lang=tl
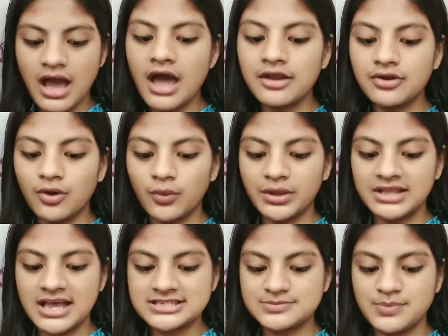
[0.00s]
ano, with
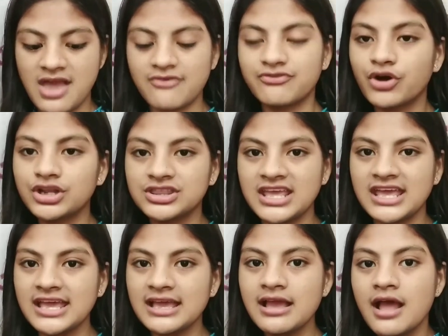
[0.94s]
SPF
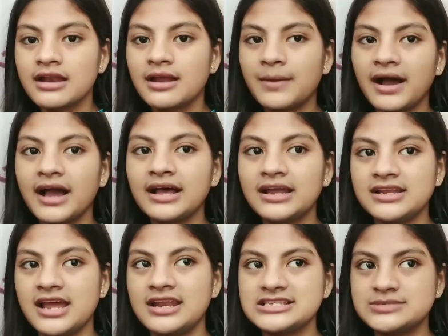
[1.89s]
40, na mga
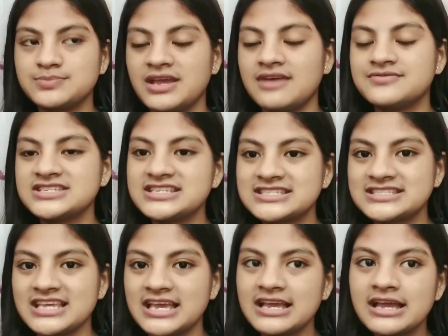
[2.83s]
ganyan, SPF
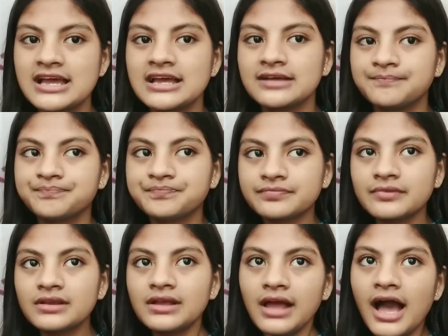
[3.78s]
60,
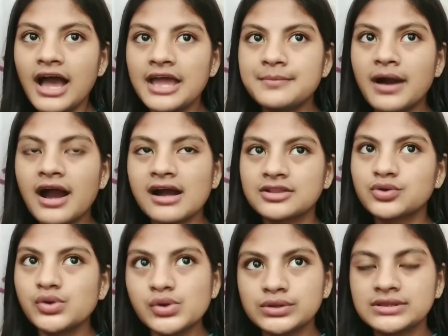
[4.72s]
ay
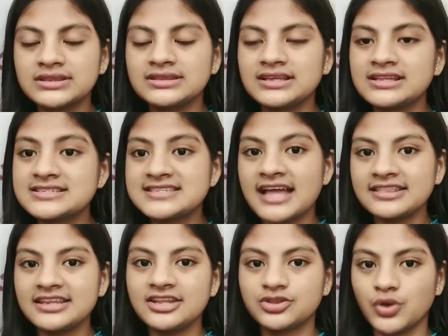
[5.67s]
makakatulong din sa
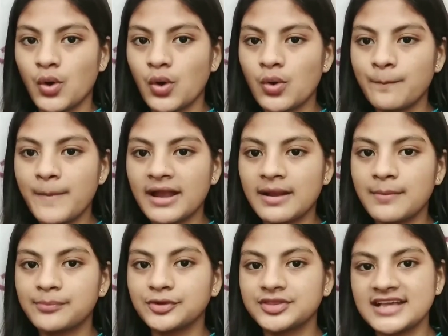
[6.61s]
atin ito para
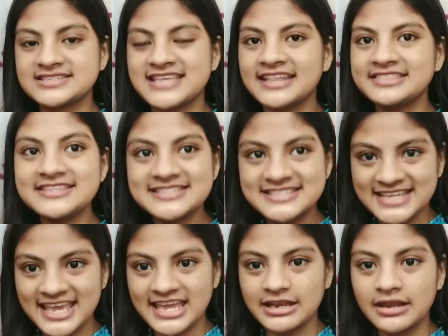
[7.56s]
ma-protect sa ating
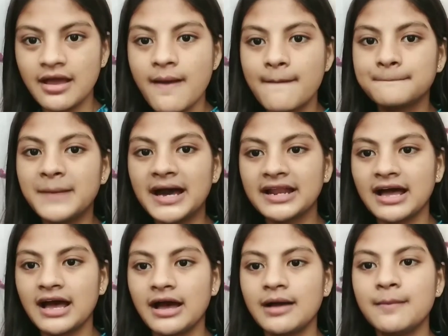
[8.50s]
skin
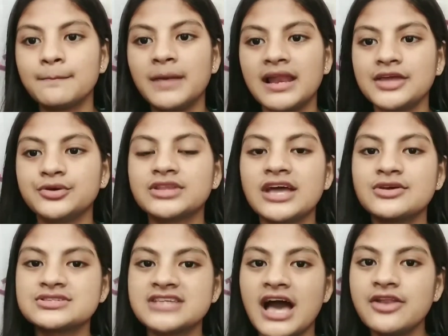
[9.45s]
para malayo
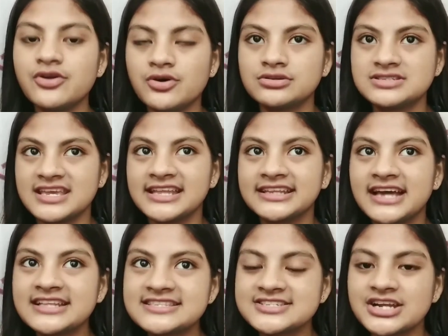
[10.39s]
tayo sa ano, skin
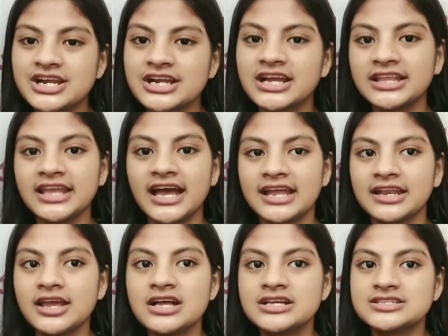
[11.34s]
cancer,
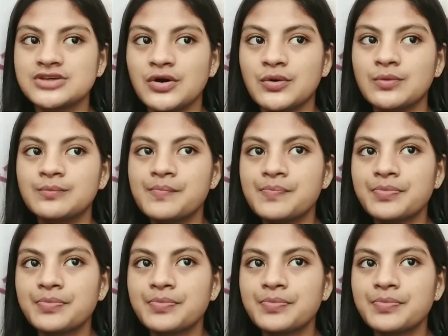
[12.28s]
ganyan. So,